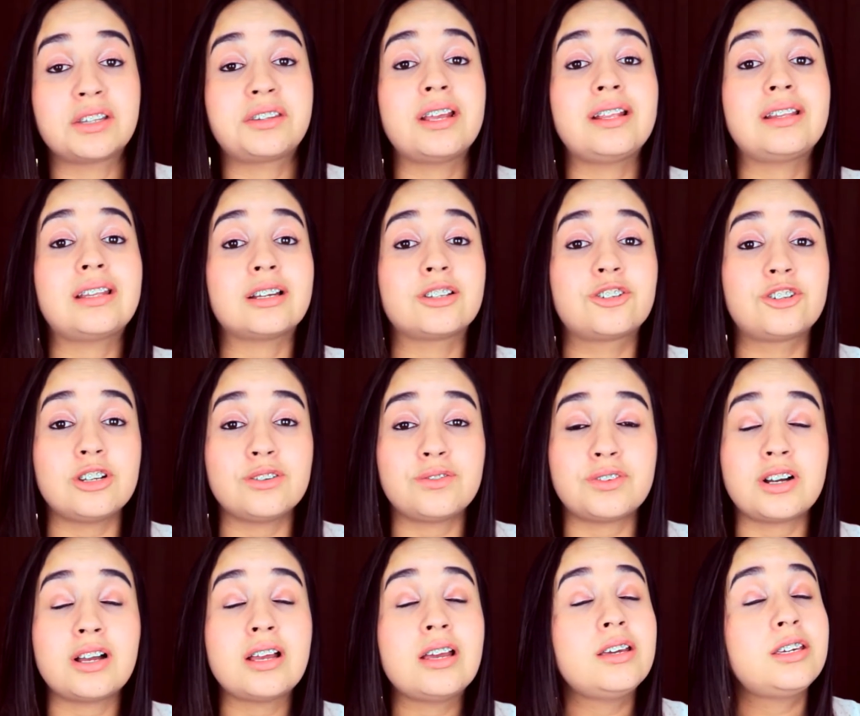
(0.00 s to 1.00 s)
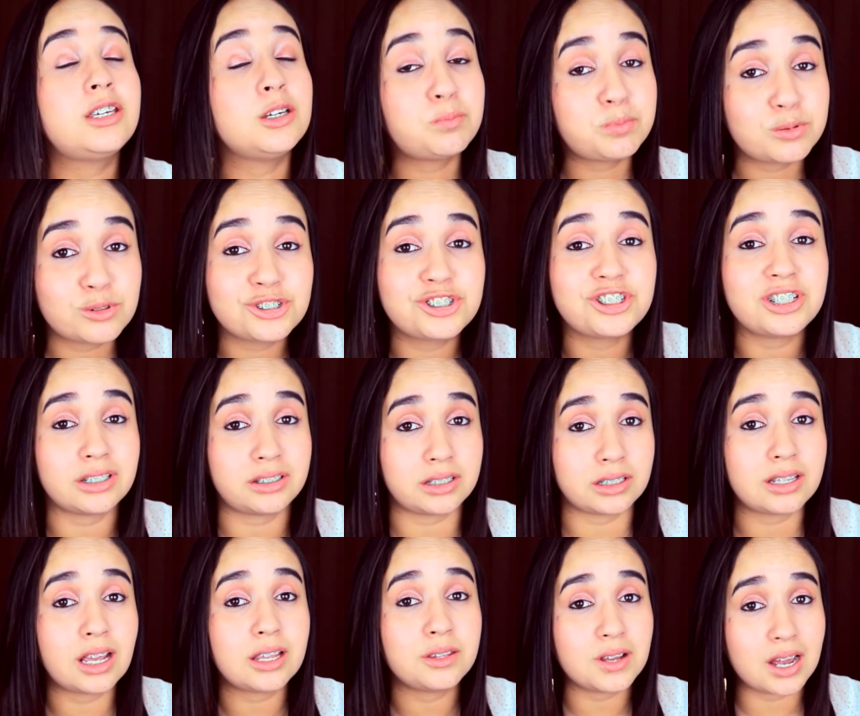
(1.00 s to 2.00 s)
tentativa que podia ter
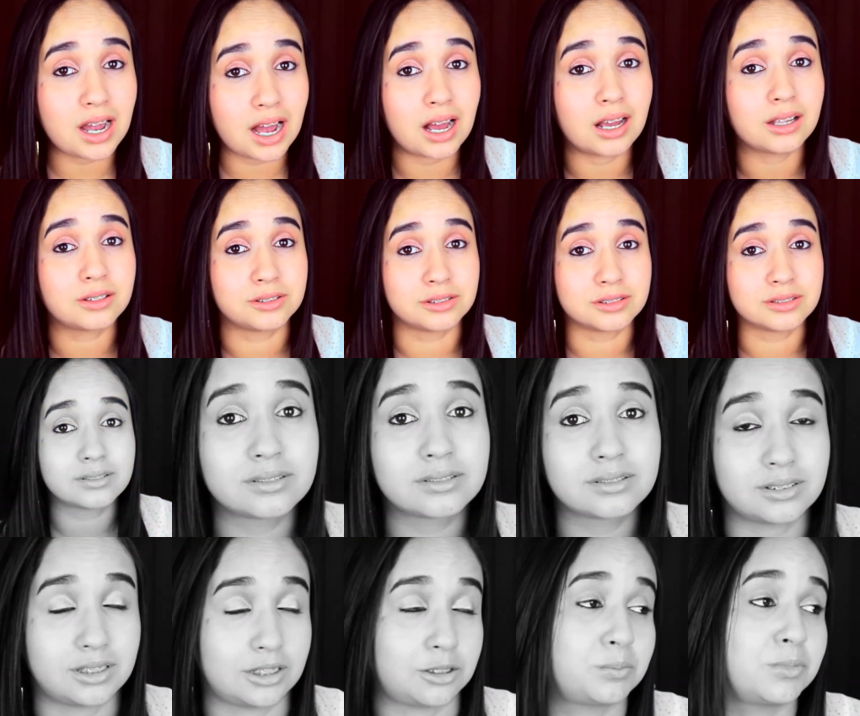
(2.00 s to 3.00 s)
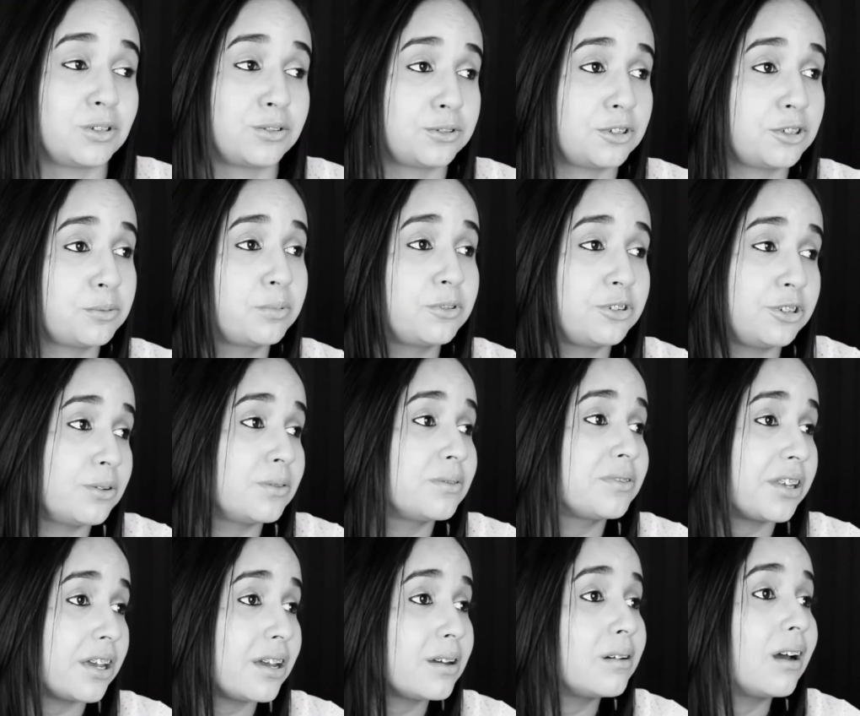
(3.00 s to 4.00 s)
dado errado. As pessoas podiam
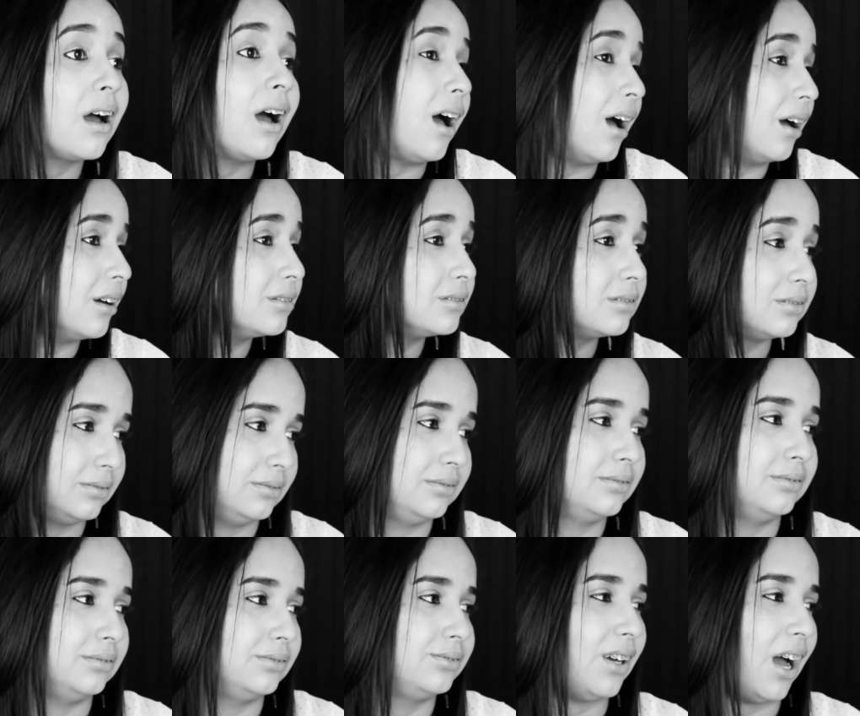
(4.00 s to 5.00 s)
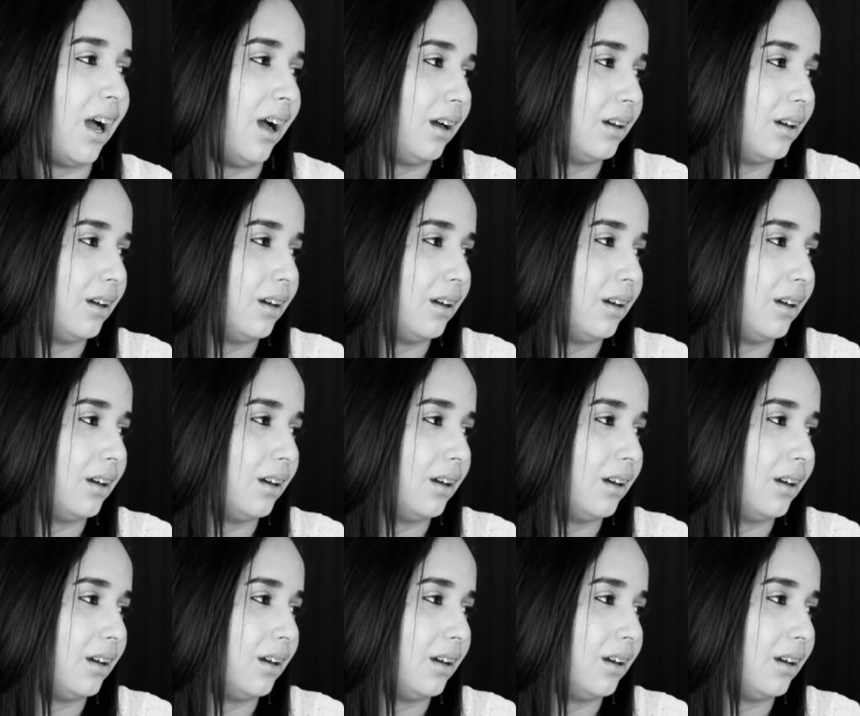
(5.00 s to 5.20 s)
ter. Ah, vá,